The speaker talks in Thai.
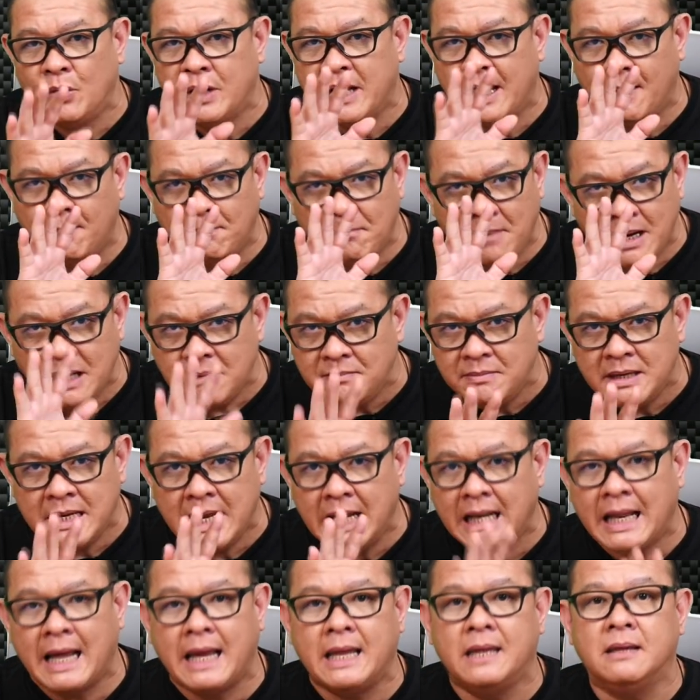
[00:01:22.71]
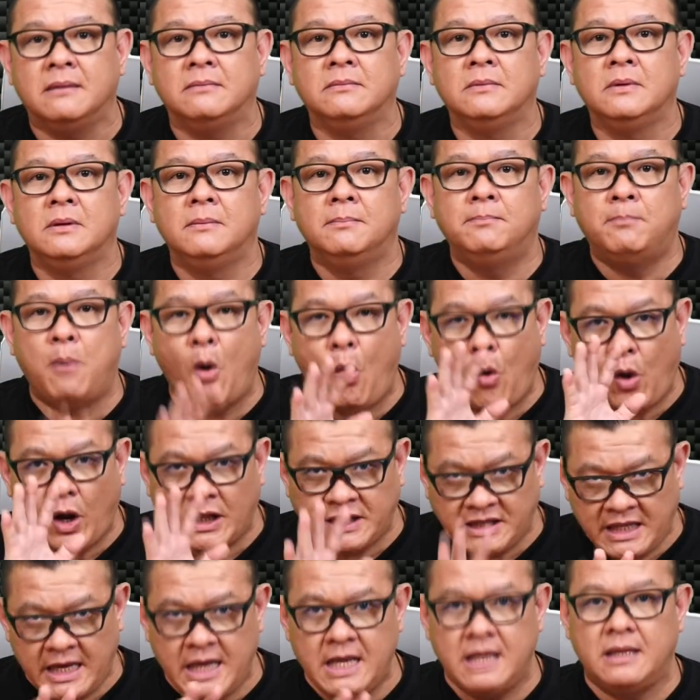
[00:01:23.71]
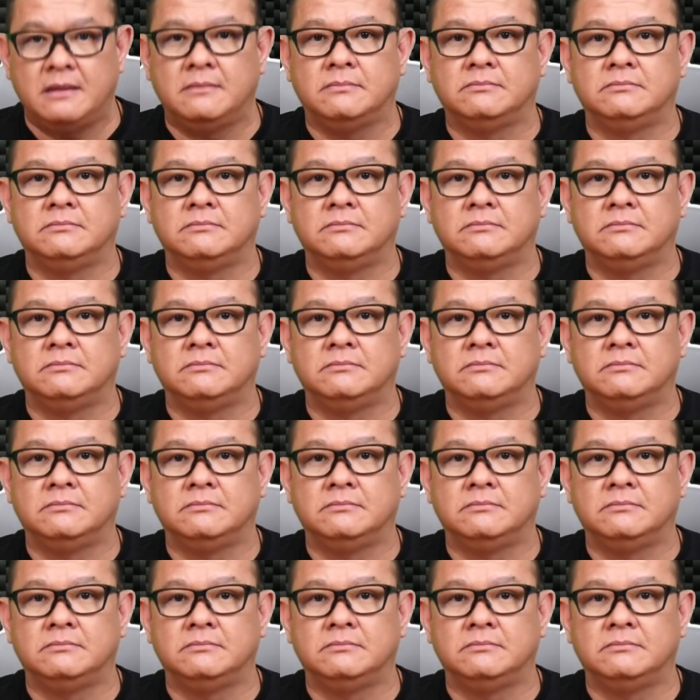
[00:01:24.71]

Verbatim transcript: เนี่ยไม่มีอะไร ปกติ